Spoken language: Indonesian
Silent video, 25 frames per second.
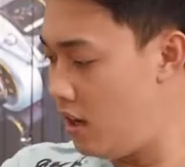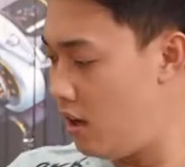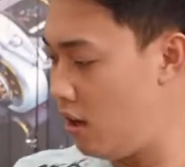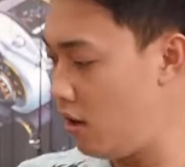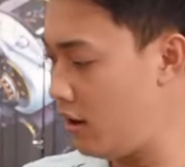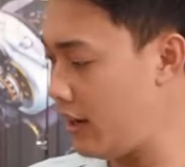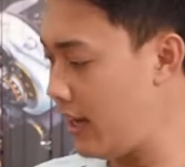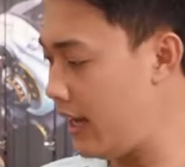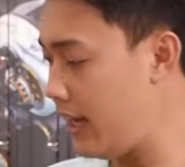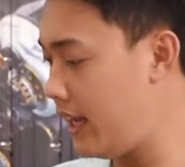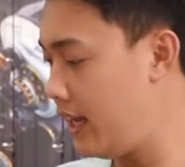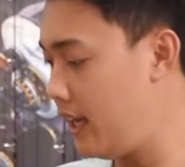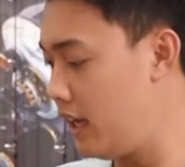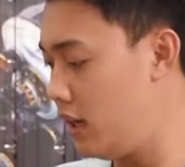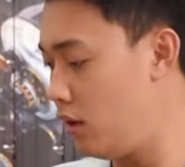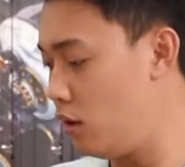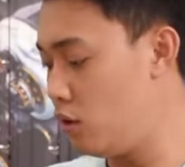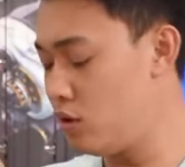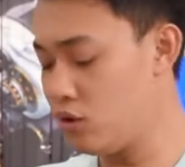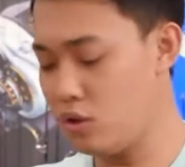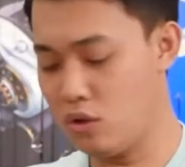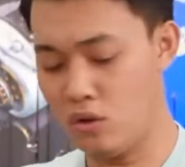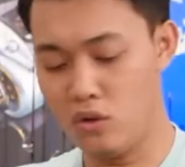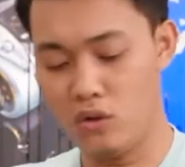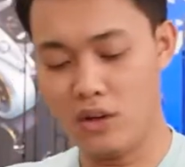oke
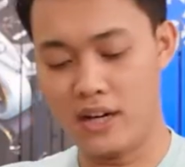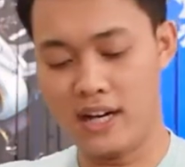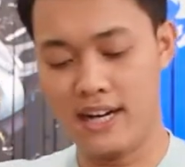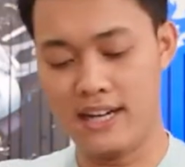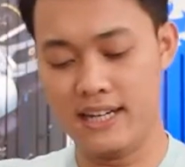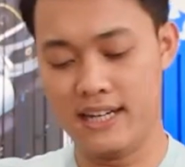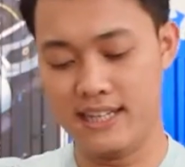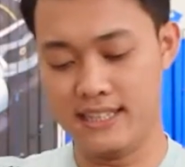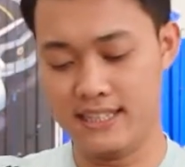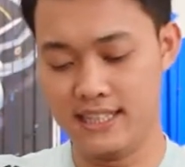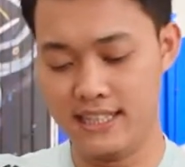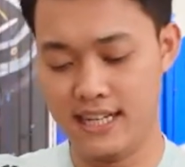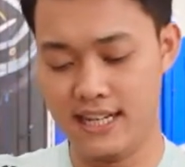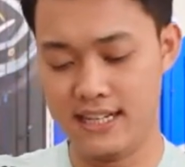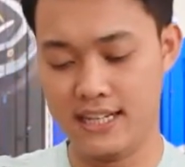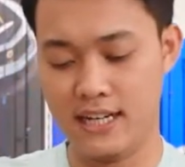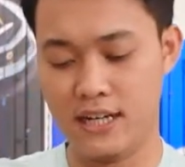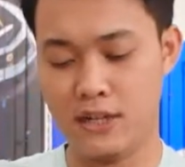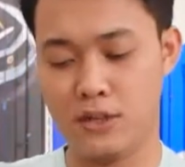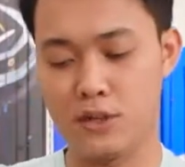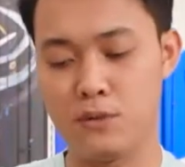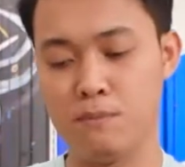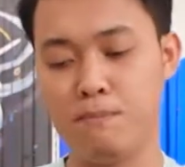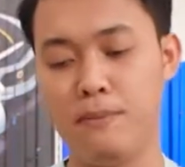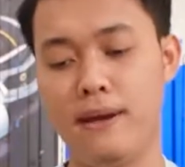untuk ukurannya di sini ada
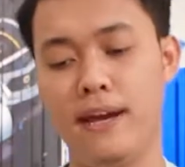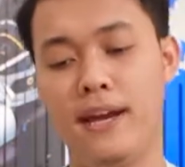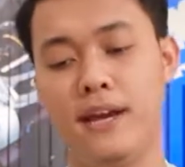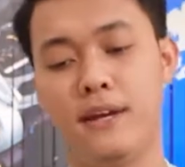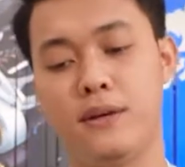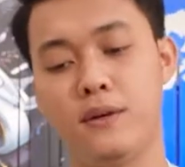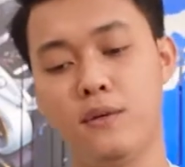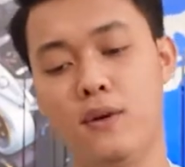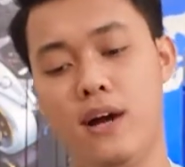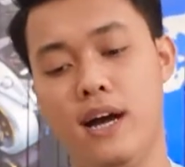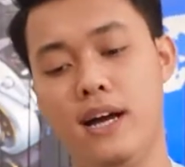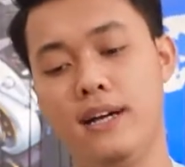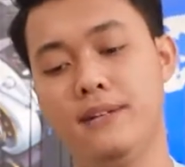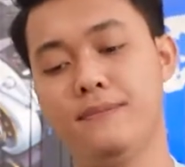P2